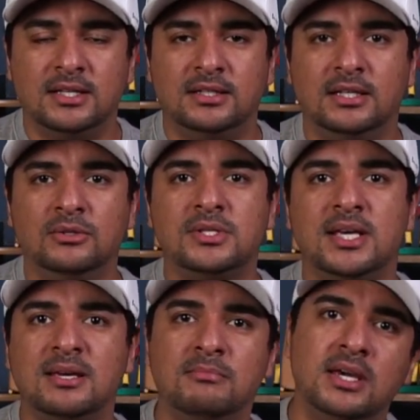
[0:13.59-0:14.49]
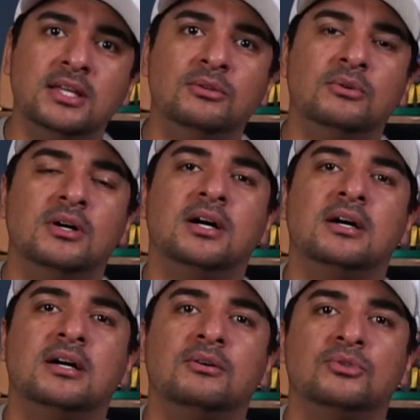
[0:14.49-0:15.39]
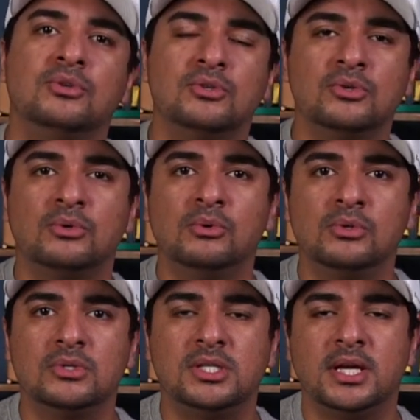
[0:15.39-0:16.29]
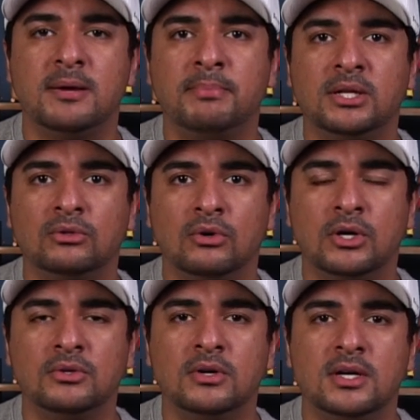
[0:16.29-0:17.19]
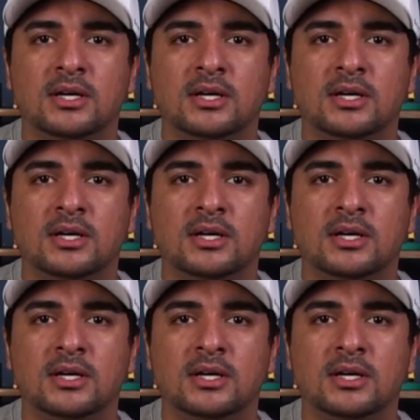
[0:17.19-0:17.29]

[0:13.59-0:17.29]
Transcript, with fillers: Dando seguimento aos nossos cursos de repertório,